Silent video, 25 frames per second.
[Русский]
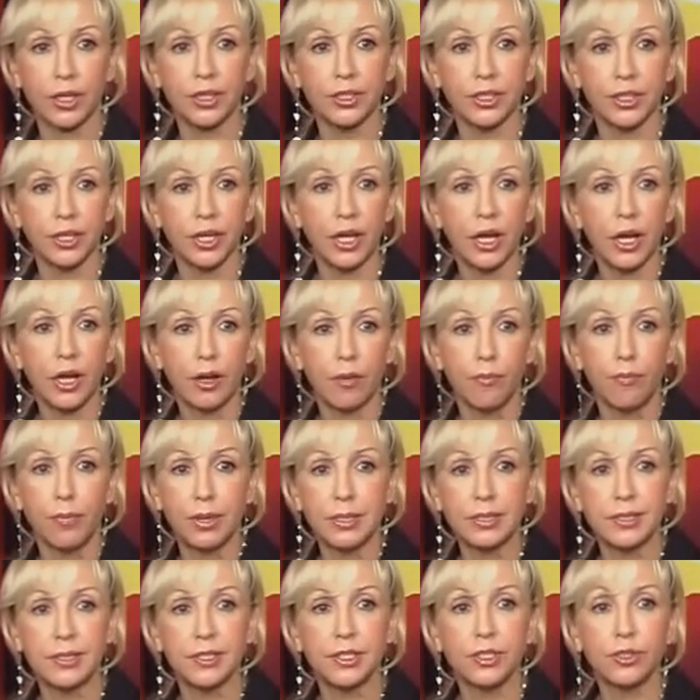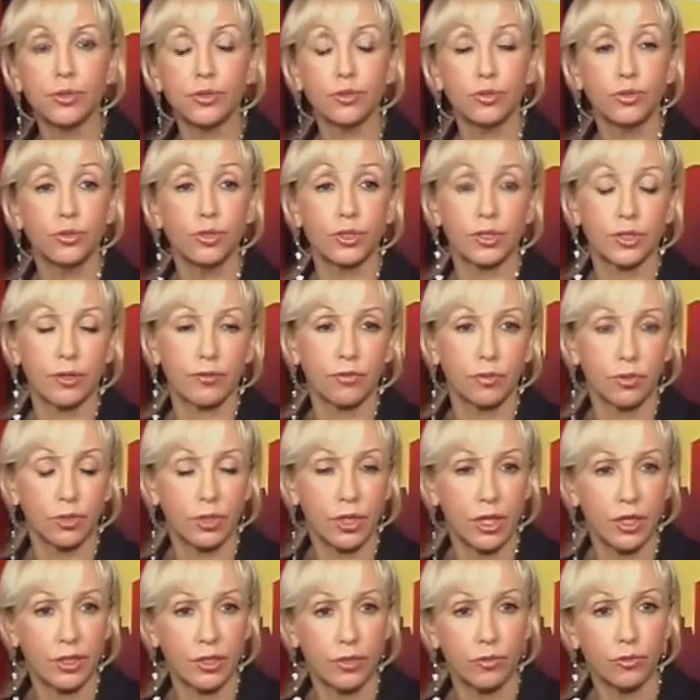они базируются
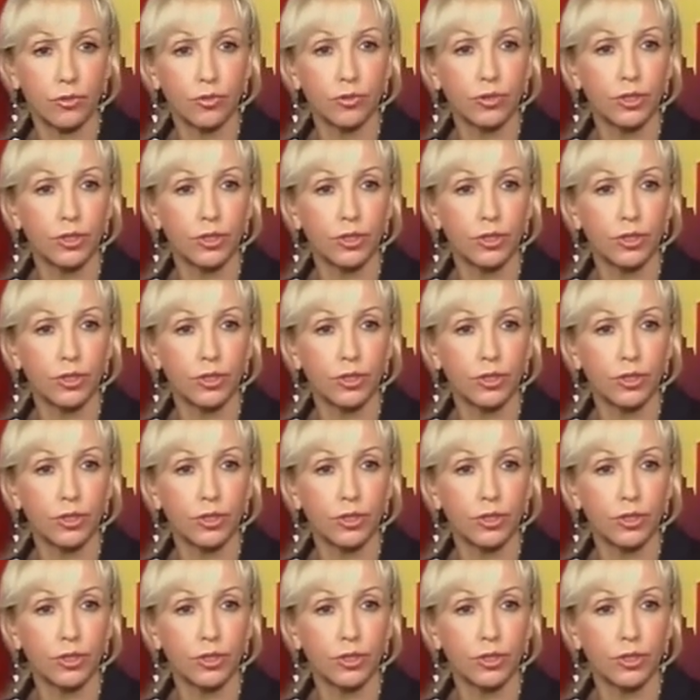вот на этом